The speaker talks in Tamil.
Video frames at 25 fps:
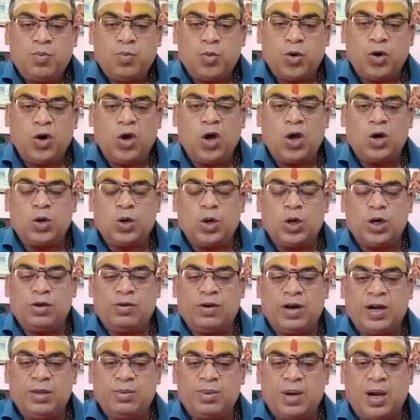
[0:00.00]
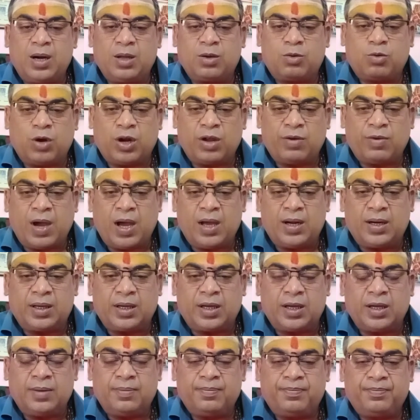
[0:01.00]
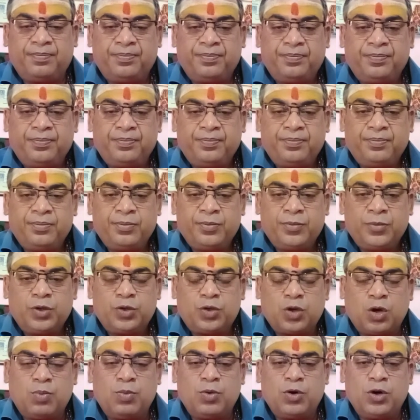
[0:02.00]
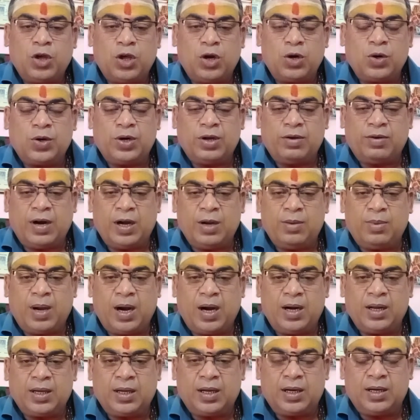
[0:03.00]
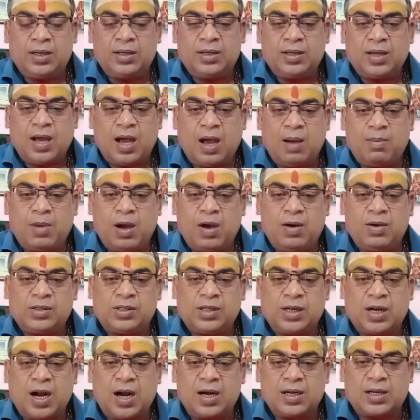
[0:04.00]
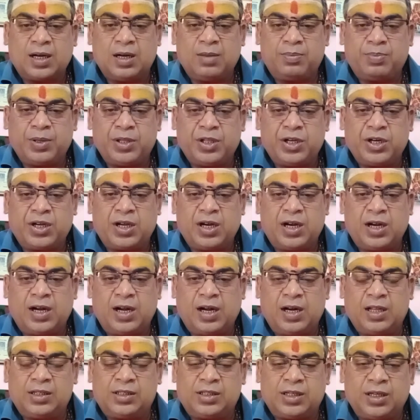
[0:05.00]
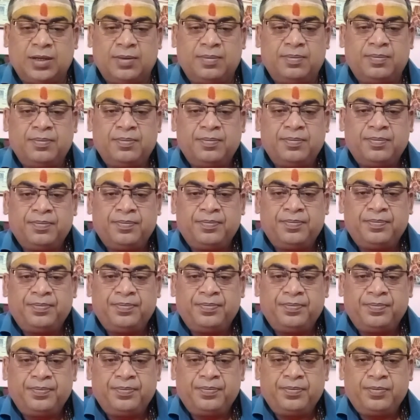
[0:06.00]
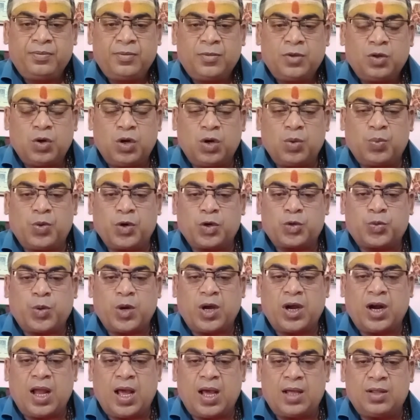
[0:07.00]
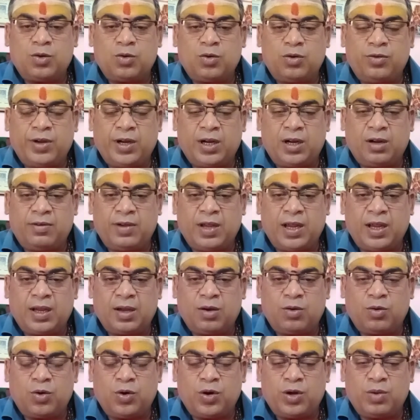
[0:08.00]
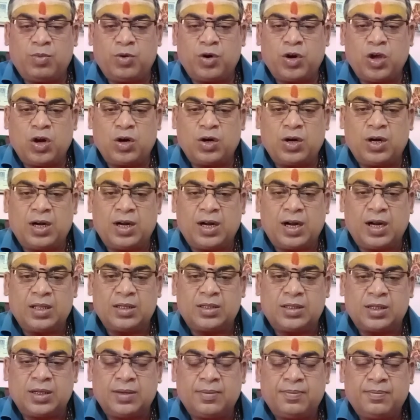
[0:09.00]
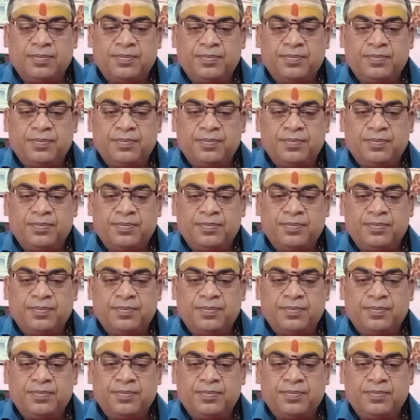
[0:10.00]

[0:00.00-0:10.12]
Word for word: முன்னோர்களோட வழிபாடு குறைவாக இருக்குது ஸோ முன்னோர்களுடைய வழிபாடுகள் அமாவாசை நாட்களை பிதற்களை நினச்சி ஒரு புஷ்பங்களாவது உங்கள் வீட்டில் வைங்க உங்களுடைய முன்னோர்களை நினச்சி